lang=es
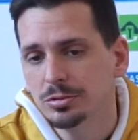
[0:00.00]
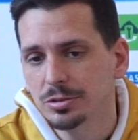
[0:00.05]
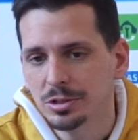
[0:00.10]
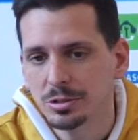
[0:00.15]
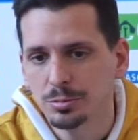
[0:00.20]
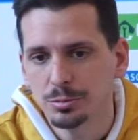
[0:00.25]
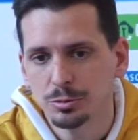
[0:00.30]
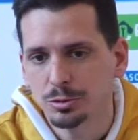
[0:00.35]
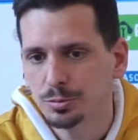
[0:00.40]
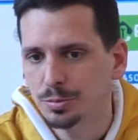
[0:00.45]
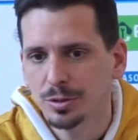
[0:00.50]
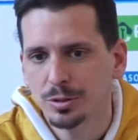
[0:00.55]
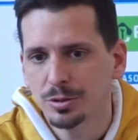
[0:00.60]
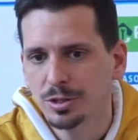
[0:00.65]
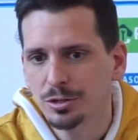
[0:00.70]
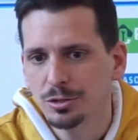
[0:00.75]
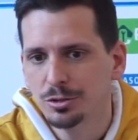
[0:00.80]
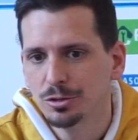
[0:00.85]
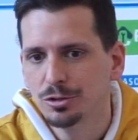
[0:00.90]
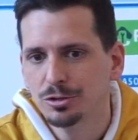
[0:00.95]
hemos
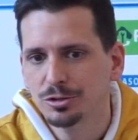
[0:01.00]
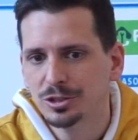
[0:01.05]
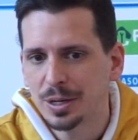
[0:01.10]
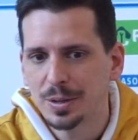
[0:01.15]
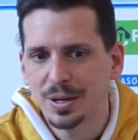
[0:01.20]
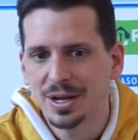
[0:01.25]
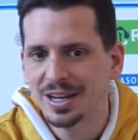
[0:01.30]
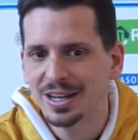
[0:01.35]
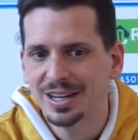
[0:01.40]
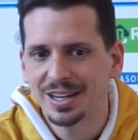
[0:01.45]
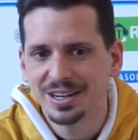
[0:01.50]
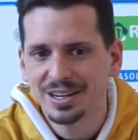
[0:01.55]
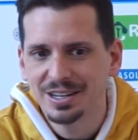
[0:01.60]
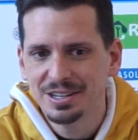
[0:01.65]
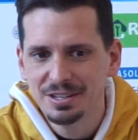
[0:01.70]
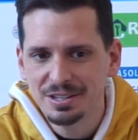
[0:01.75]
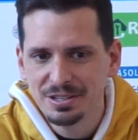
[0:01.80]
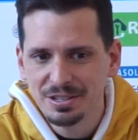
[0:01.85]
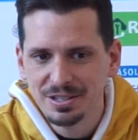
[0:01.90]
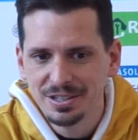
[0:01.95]
perdido trabajar
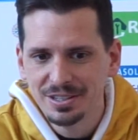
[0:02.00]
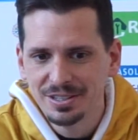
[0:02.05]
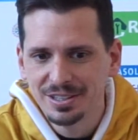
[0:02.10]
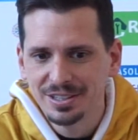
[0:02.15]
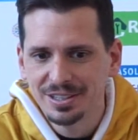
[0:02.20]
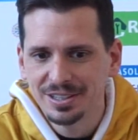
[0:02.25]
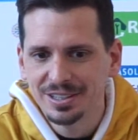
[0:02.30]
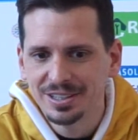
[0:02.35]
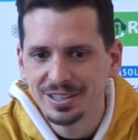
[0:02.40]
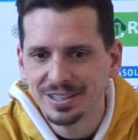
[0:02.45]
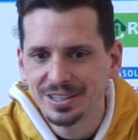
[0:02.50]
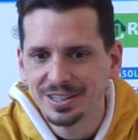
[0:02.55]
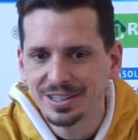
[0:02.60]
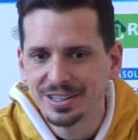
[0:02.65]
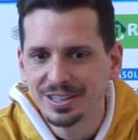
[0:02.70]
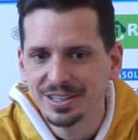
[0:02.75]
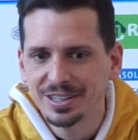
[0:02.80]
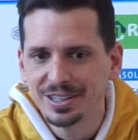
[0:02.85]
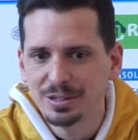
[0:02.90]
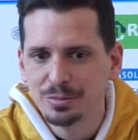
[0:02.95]

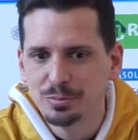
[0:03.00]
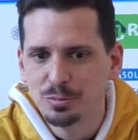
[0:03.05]
eh,